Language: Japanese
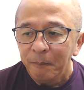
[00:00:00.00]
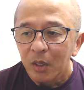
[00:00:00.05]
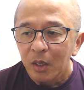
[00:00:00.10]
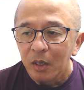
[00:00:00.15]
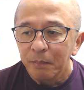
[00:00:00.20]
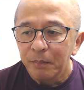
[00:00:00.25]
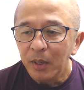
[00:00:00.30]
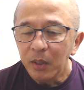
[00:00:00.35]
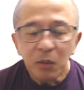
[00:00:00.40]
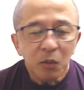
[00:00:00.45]

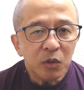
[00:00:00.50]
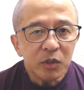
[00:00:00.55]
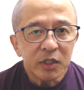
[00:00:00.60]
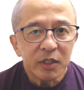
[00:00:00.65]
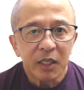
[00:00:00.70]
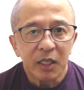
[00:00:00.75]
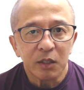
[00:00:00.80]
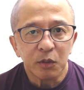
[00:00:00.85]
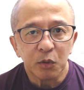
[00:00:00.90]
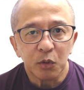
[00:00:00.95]
弁護士
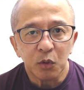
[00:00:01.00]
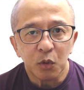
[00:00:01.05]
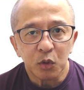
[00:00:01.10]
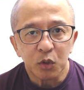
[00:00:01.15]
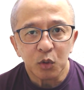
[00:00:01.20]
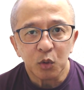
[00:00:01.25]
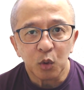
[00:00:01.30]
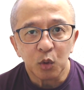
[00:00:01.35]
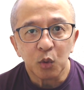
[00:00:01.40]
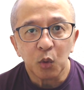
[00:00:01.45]
さんというお
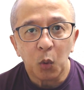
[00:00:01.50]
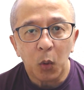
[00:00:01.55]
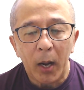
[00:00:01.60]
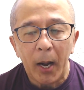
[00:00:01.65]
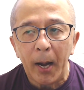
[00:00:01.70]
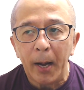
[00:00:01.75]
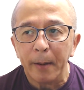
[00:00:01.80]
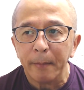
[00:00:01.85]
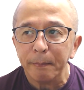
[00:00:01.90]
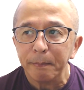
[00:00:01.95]
仕事
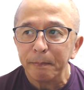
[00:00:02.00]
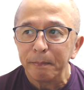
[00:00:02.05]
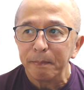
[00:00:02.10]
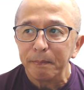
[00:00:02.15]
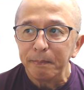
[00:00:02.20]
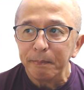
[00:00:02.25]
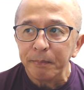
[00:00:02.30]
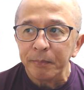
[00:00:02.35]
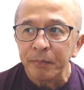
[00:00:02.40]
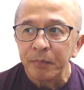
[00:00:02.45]
は、
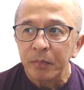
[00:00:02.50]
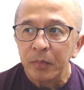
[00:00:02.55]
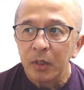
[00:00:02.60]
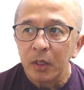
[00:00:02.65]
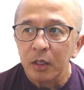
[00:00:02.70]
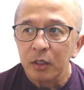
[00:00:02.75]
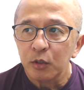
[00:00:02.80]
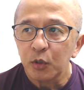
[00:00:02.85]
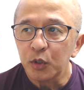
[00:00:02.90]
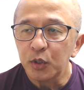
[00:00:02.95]

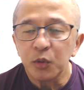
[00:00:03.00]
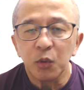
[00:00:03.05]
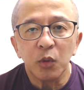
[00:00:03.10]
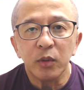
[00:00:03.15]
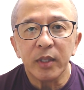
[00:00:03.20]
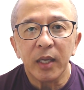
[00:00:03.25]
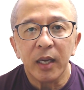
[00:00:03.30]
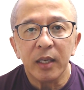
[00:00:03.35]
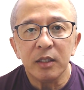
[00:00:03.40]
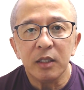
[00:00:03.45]
訴訟
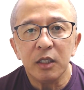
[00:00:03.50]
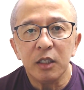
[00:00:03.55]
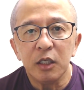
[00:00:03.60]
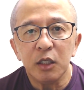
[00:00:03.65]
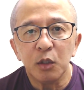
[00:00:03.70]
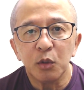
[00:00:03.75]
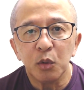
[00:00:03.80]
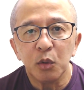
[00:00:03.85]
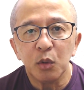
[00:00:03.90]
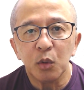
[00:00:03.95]
代理
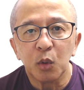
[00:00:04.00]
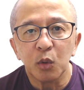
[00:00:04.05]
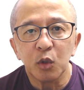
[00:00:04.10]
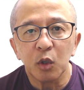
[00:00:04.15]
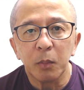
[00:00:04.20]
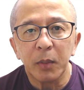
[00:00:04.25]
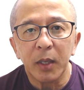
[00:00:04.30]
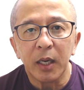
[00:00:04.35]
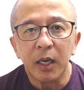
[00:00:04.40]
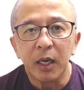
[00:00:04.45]
人という
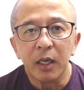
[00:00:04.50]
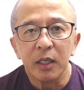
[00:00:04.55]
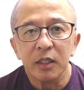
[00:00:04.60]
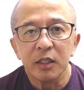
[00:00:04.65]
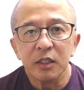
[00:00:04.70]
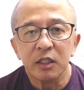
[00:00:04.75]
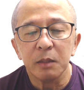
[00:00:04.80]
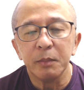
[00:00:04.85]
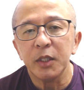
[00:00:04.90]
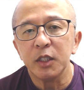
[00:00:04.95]
言葉が
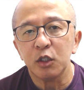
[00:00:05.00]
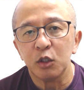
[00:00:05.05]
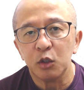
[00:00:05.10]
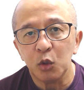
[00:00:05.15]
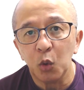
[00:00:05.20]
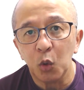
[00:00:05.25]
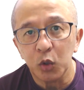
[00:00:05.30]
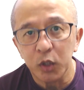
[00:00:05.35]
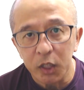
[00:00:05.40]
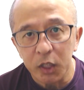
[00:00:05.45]
示す
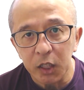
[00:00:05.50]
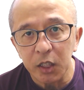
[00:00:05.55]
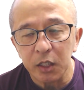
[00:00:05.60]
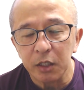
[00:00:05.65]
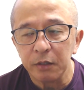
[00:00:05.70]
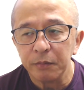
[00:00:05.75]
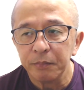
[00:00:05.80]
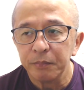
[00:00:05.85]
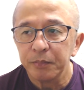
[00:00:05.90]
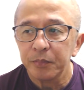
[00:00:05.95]
よう
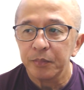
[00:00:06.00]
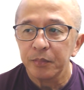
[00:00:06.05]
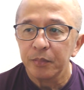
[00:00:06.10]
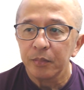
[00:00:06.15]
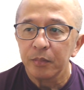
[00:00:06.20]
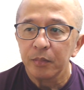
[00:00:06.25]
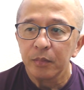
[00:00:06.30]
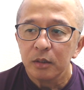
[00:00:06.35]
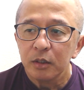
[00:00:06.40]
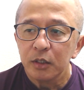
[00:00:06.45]
に、
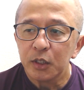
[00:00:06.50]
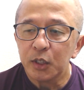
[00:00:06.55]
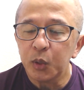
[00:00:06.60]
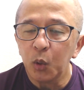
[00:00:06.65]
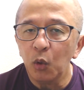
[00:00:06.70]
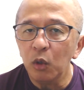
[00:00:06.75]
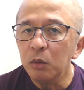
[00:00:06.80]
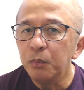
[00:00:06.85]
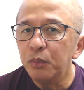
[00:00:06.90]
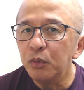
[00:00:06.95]

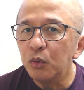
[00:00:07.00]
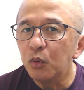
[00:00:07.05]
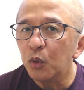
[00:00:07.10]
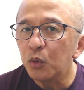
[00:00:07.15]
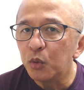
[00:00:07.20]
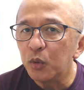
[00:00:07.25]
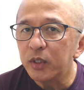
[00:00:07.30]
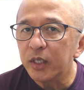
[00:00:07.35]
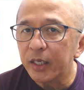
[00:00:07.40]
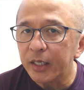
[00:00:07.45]
勝負
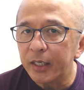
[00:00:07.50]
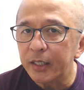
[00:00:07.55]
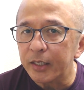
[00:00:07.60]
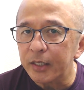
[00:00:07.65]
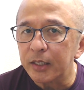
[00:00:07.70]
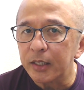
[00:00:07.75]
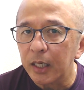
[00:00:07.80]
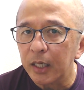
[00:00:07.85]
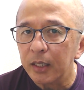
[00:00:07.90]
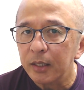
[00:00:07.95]
事じゃないで
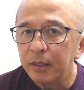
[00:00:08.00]
すか。